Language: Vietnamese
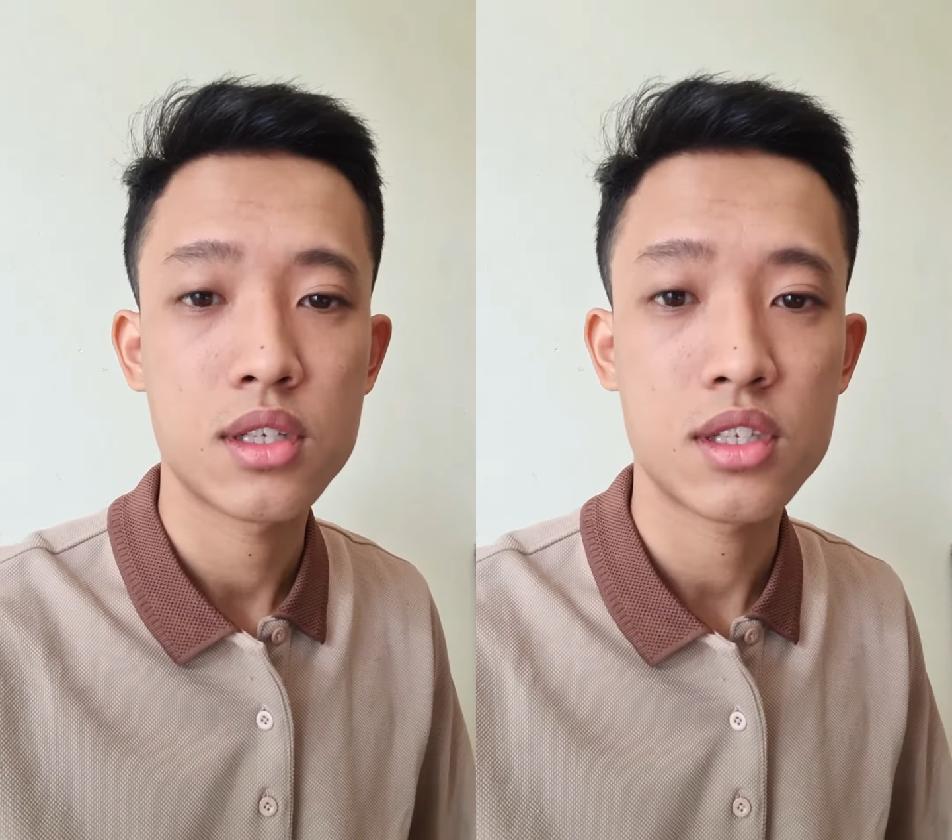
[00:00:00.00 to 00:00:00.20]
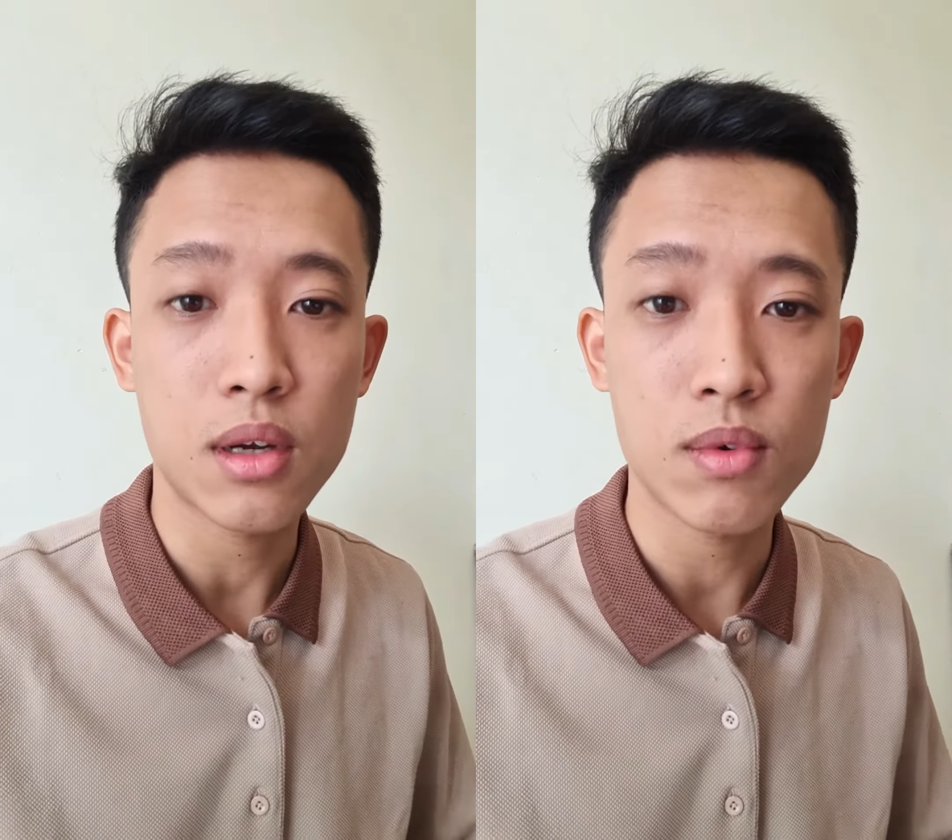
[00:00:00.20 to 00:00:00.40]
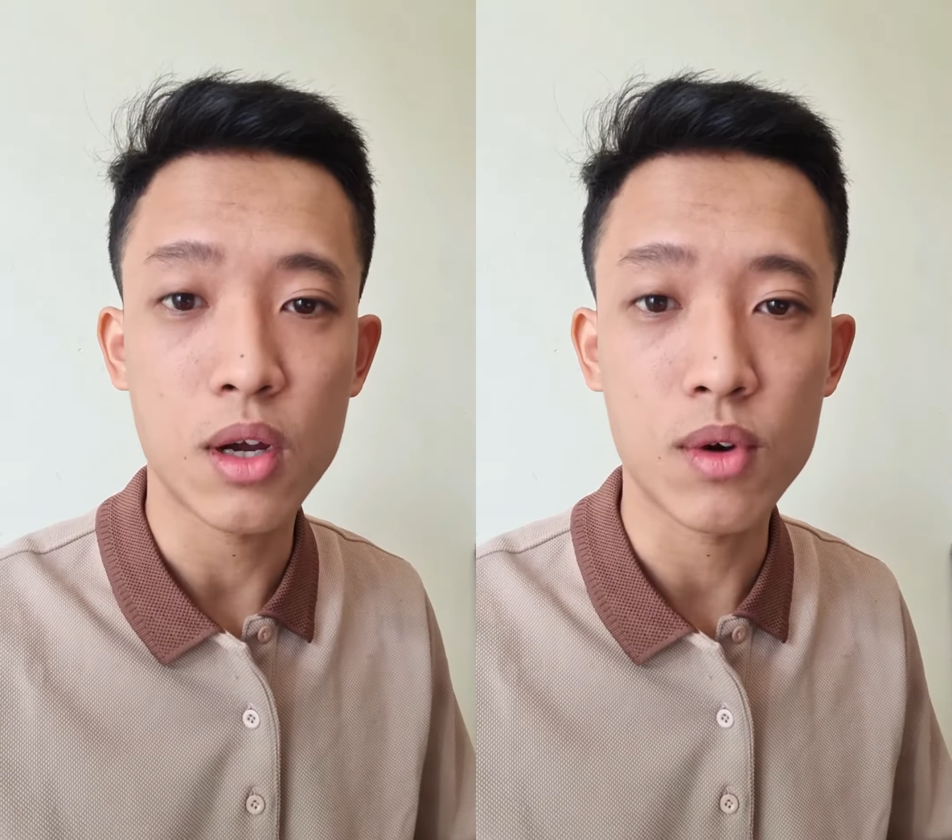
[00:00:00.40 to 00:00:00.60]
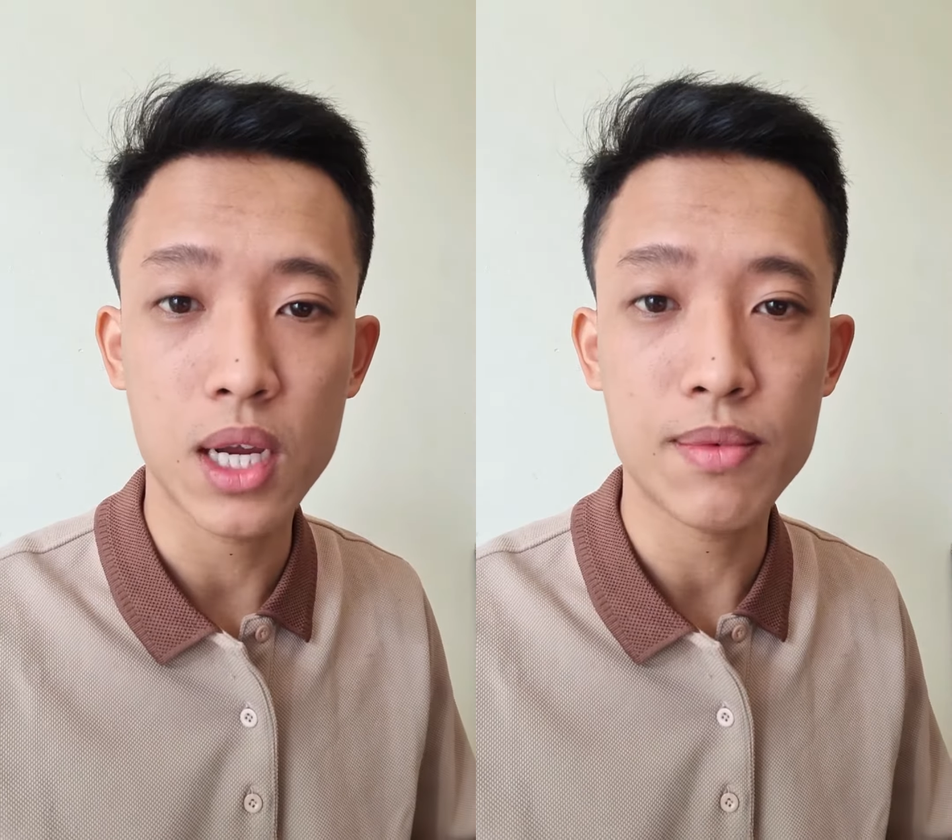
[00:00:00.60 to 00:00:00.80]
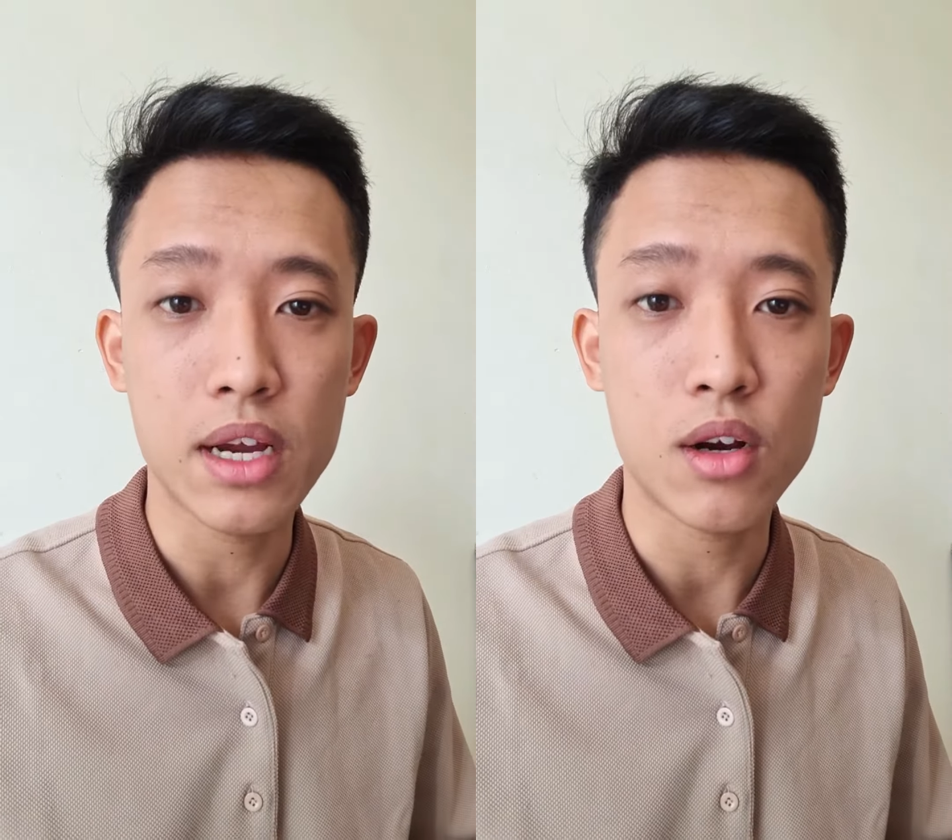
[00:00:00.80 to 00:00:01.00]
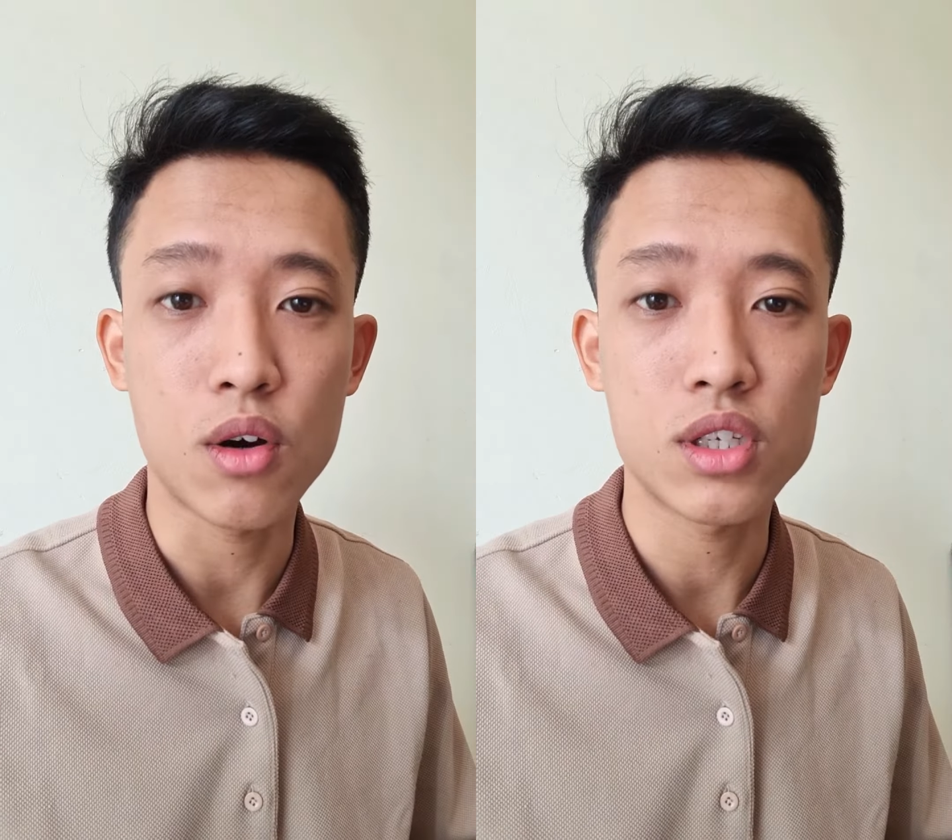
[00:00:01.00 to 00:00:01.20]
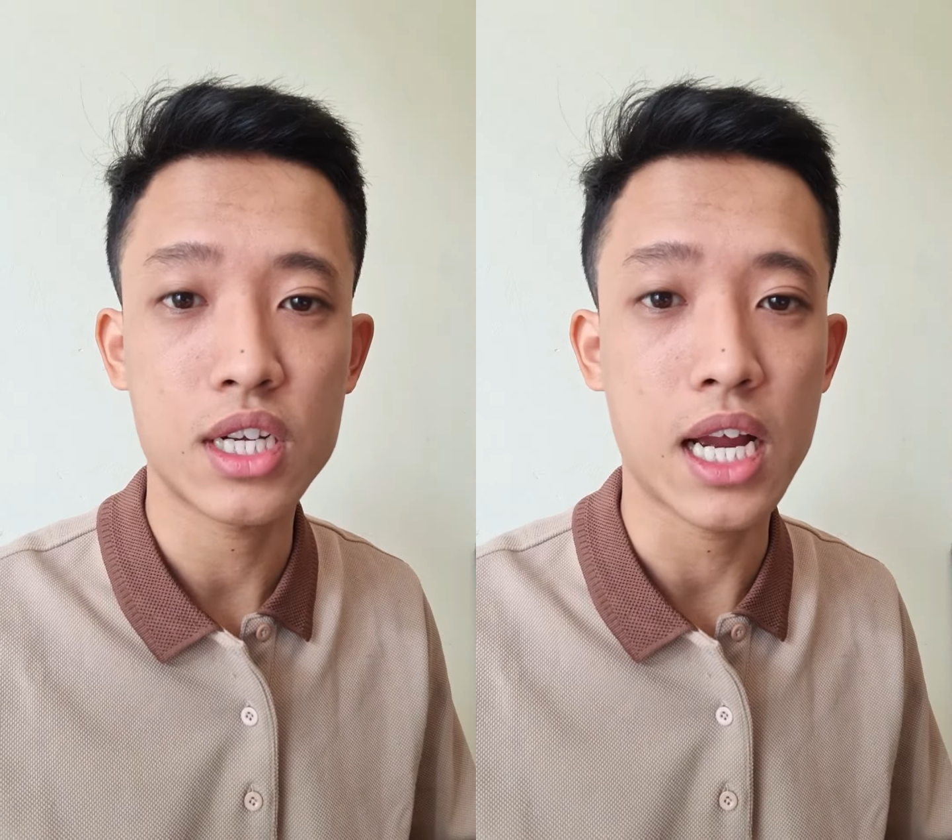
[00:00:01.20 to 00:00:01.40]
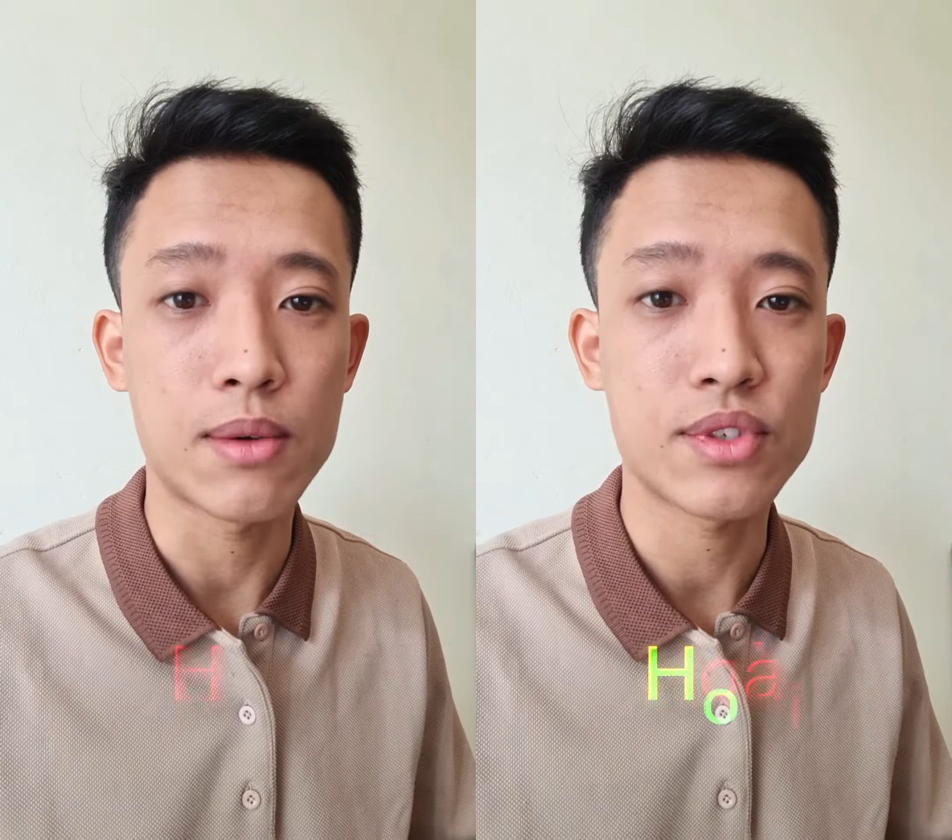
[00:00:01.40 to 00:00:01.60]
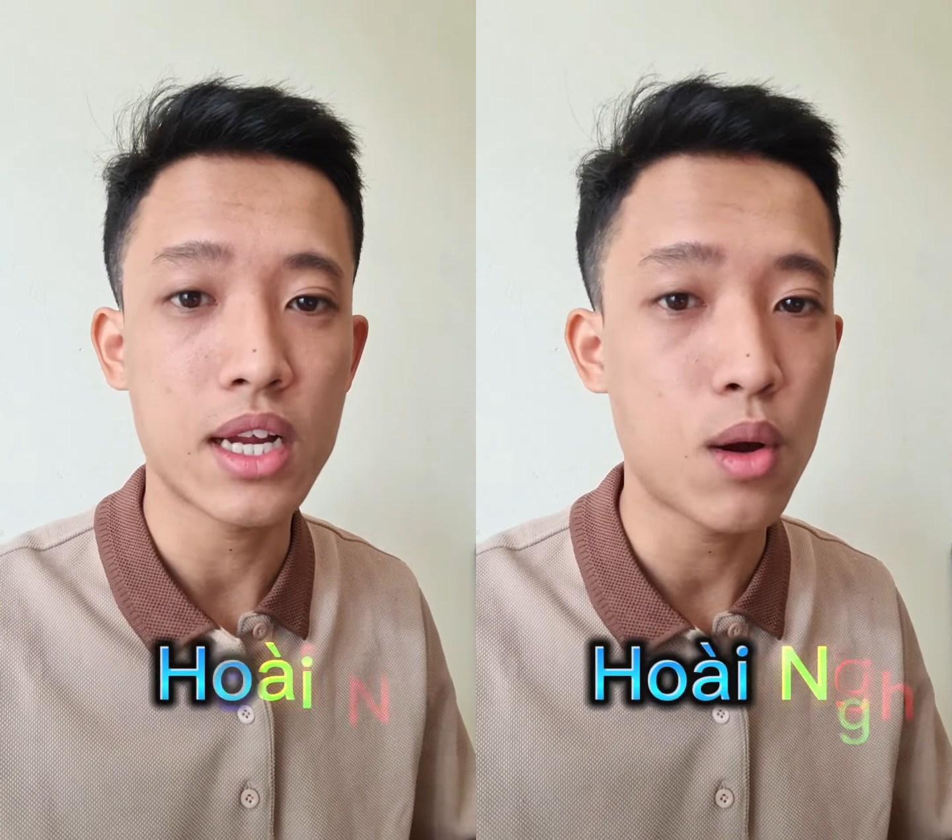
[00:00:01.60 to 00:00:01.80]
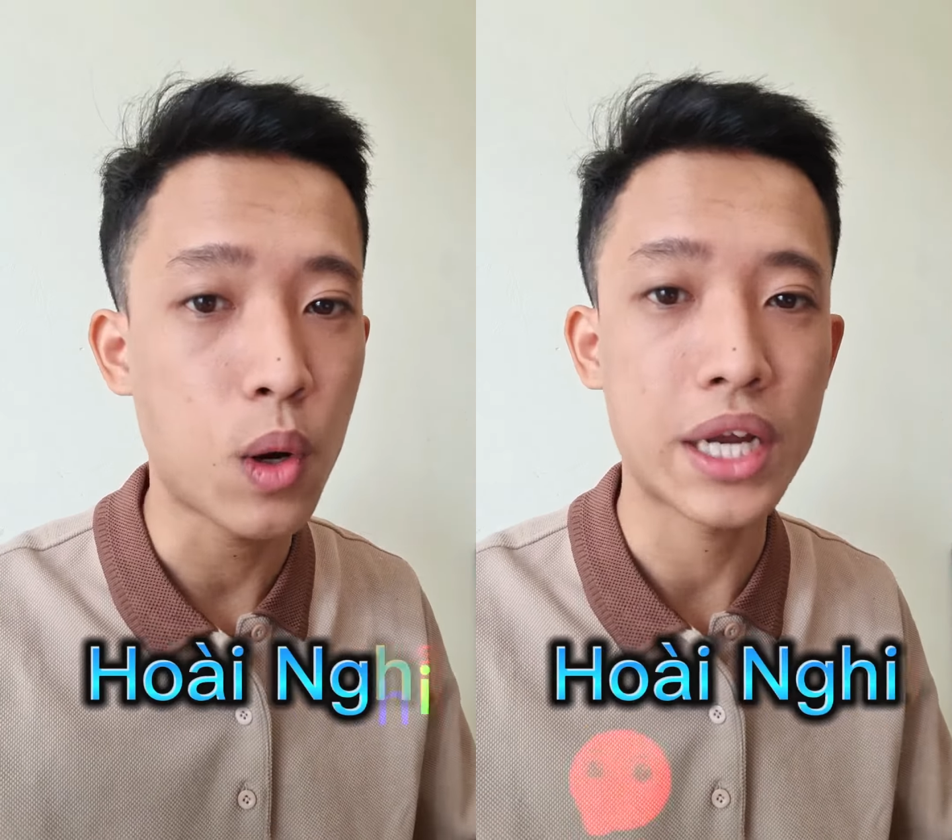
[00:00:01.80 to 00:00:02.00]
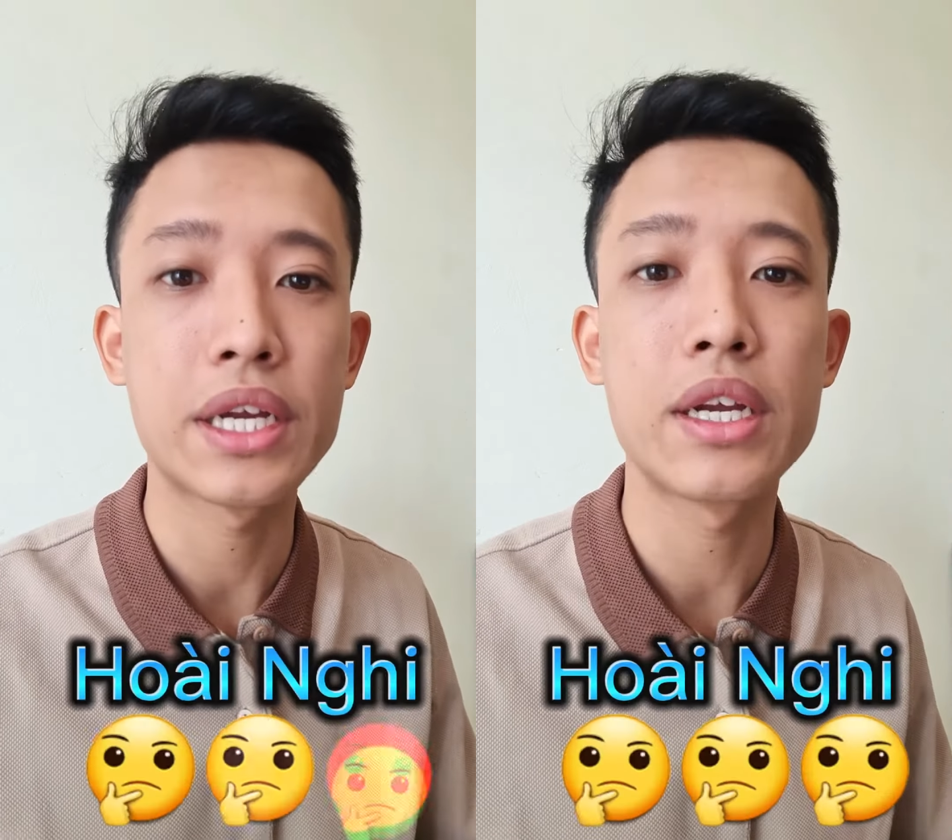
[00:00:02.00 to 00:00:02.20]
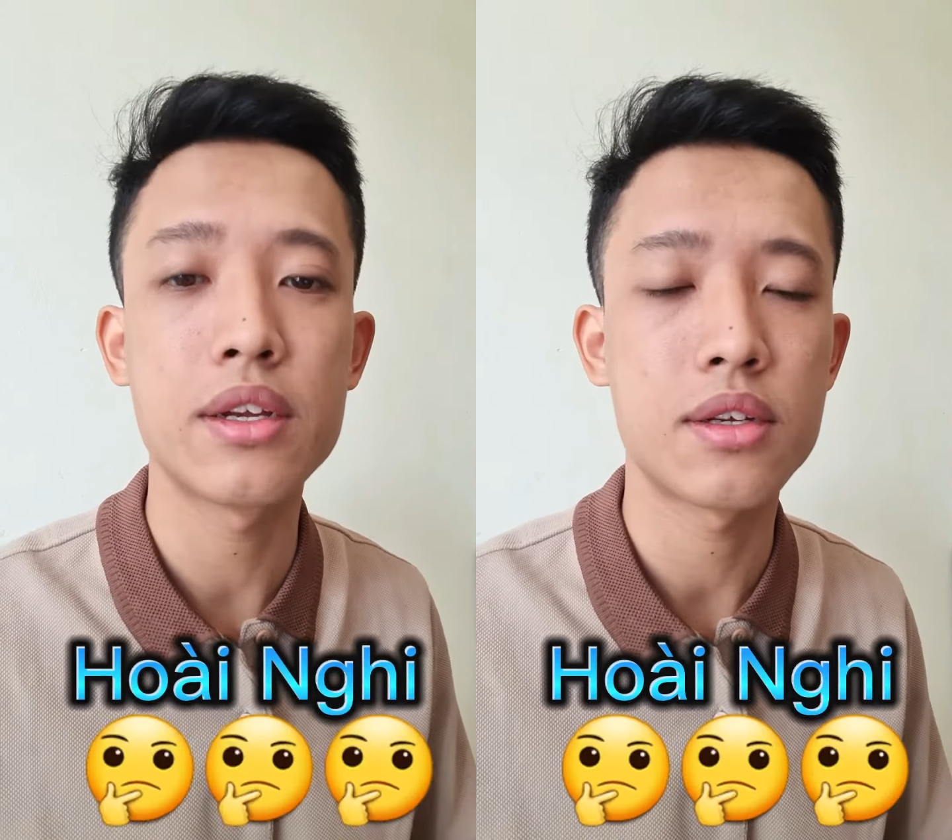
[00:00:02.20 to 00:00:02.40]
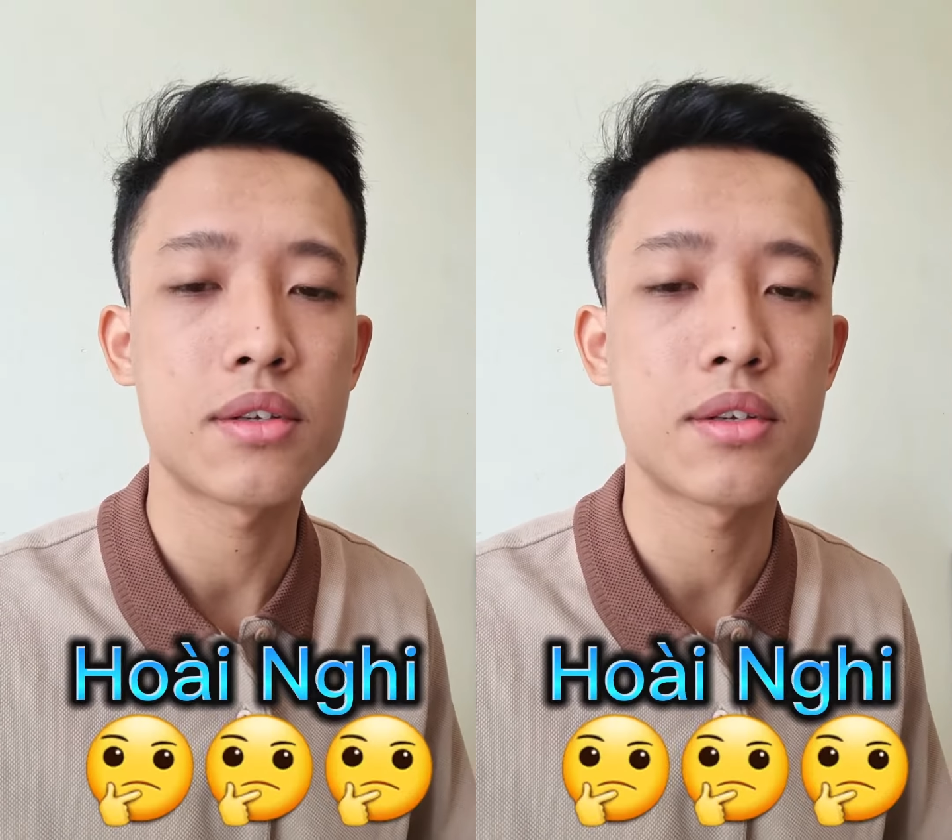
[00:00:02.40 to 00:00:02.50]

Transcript: Trong lòng em đã có những cảm giác hoài nghi